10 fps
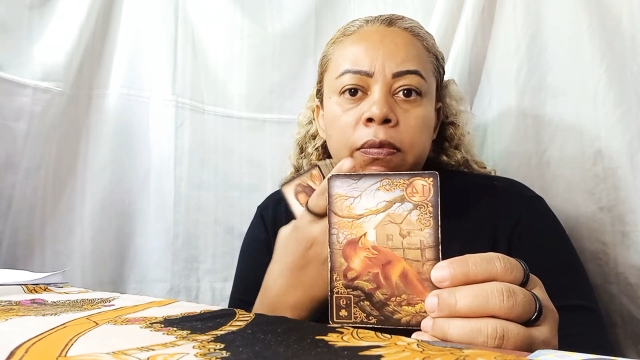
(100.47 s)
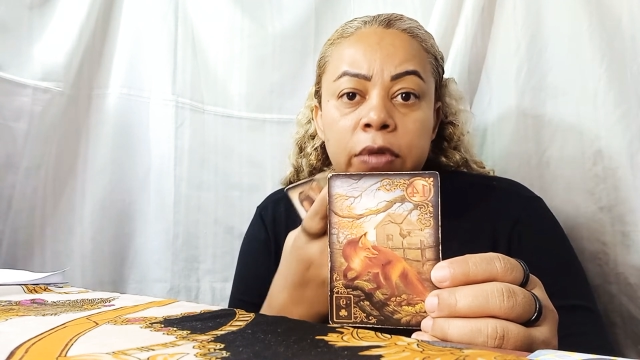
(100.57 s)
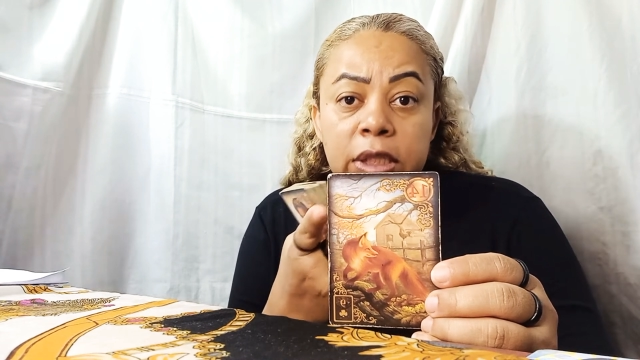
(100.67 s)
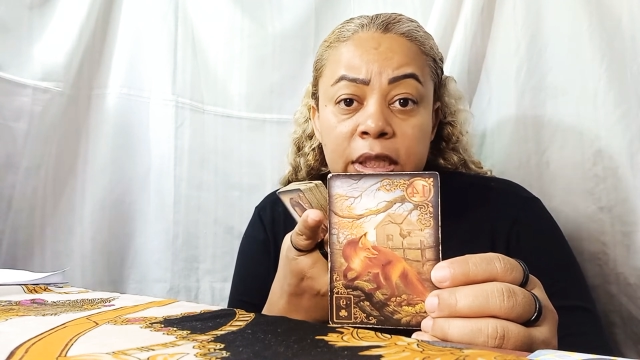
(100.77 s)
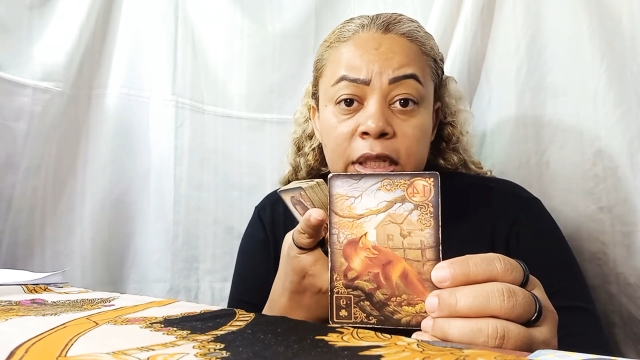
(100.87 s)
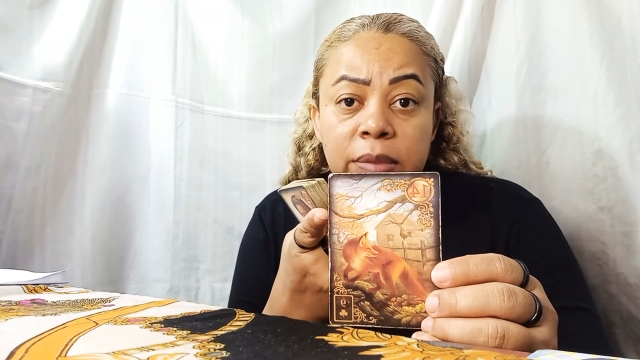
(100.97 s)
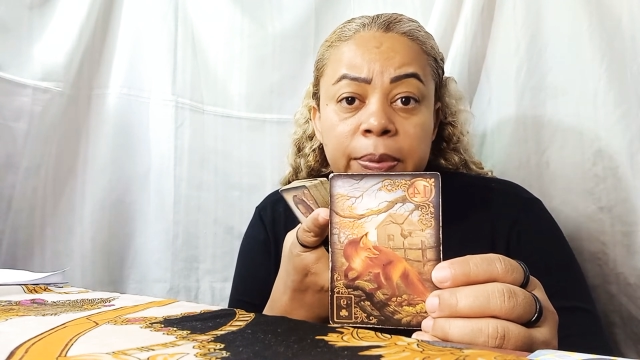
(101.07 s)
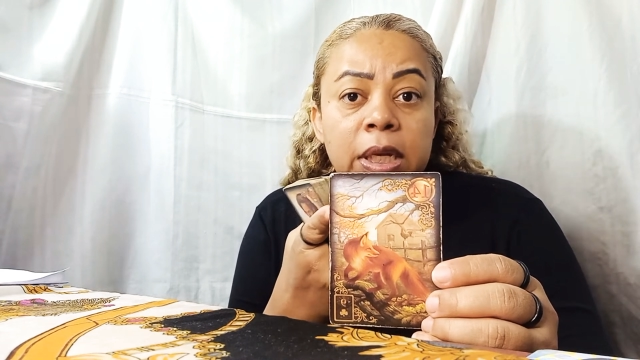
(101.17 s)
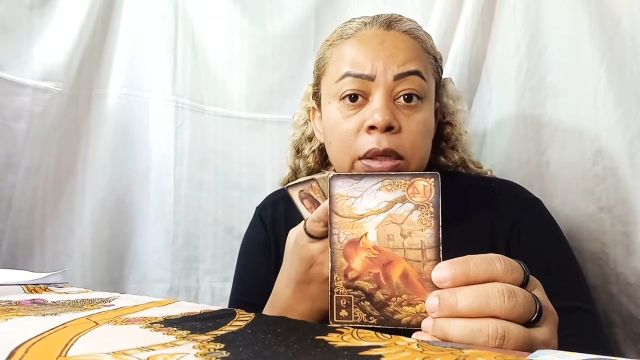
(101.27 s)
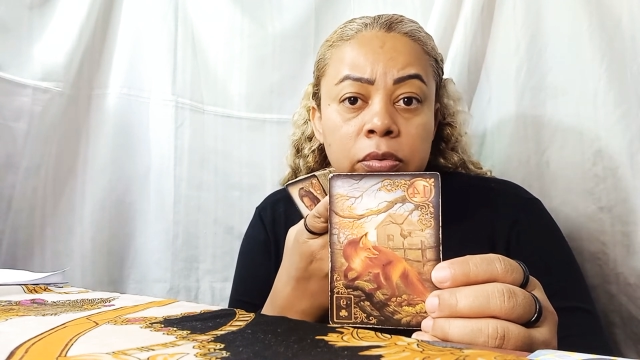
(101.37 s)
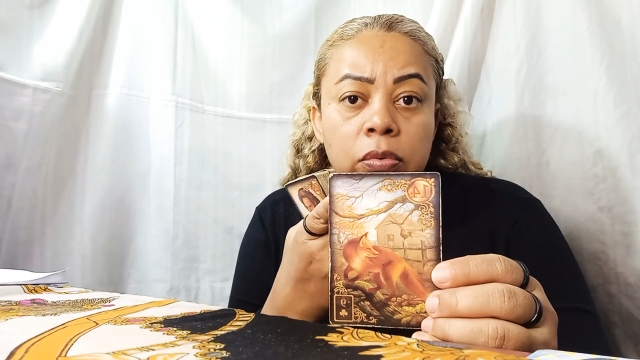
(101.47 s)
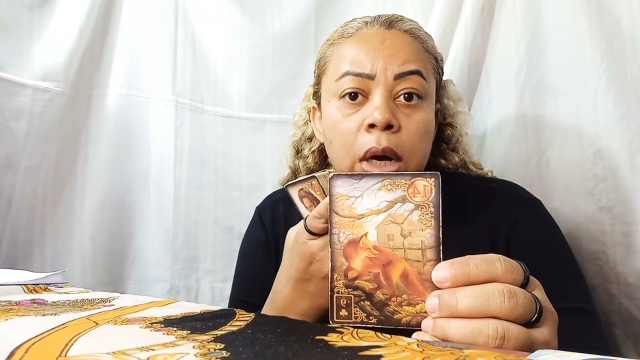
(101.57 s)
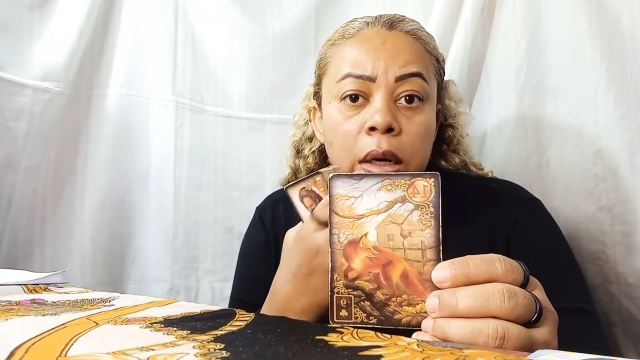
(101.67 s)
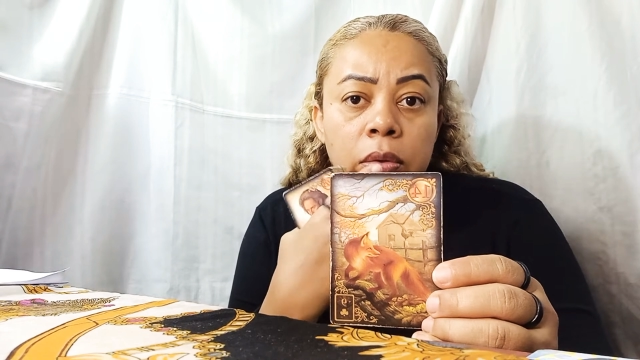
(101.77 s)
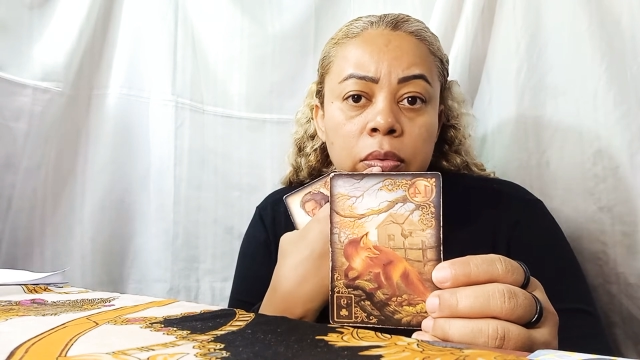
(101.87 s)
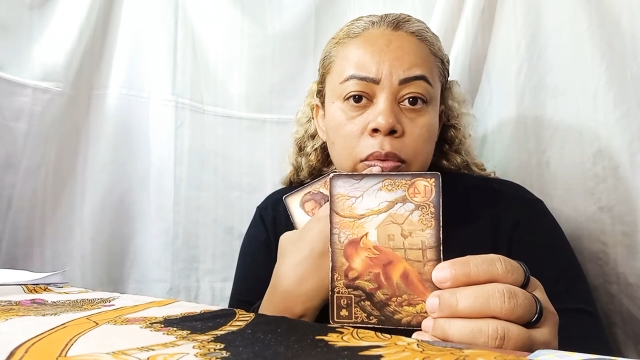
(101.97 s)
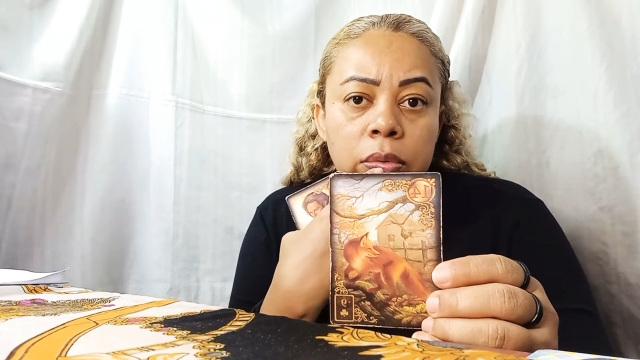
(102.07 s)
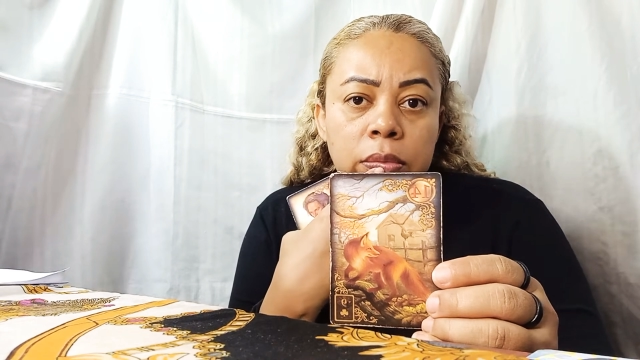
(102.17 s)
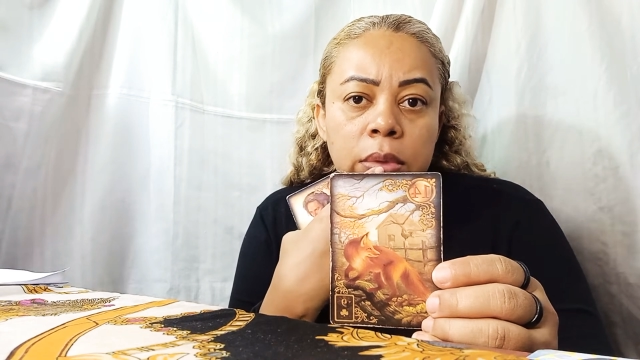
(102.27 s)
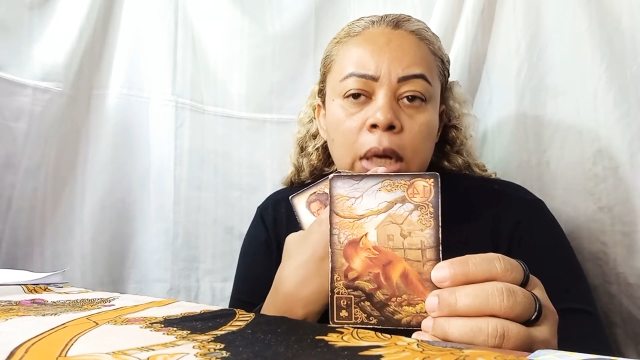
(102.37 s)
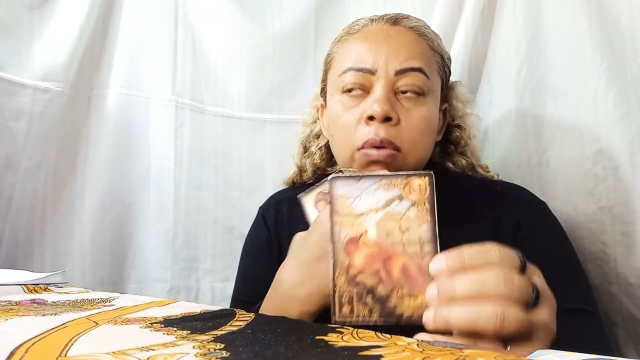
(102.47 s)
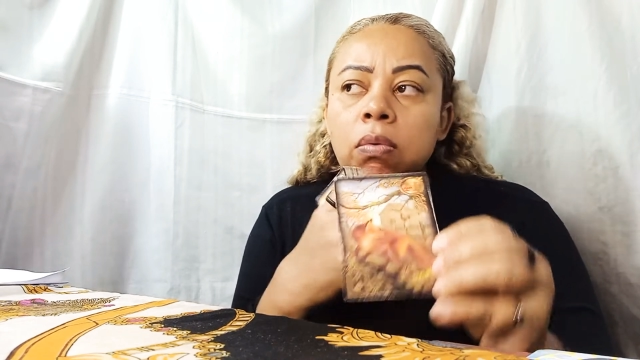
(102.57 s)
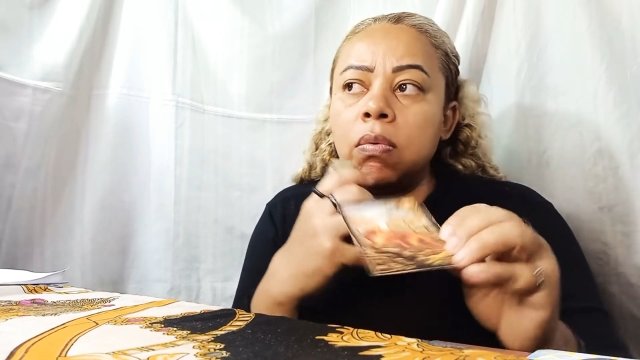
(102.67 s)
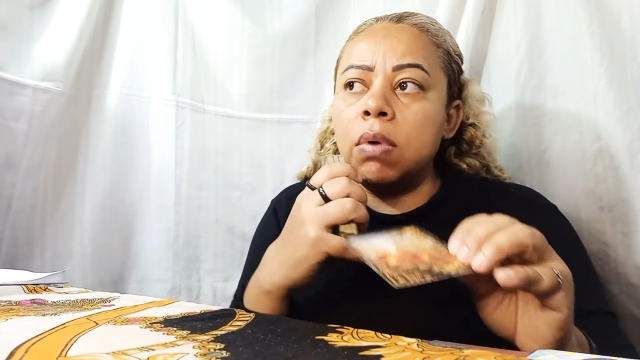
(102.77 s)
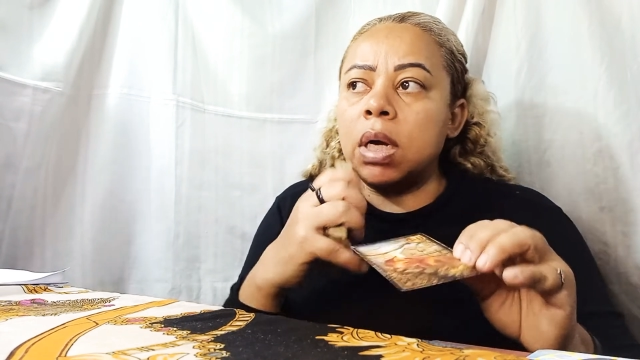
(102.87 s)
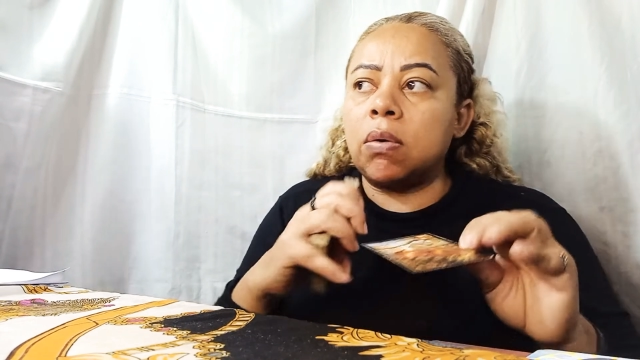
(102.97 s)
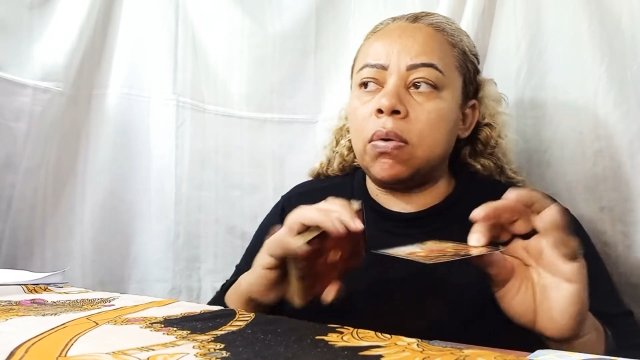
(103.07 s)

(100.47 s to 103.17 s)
Você tá esperando algo, alguma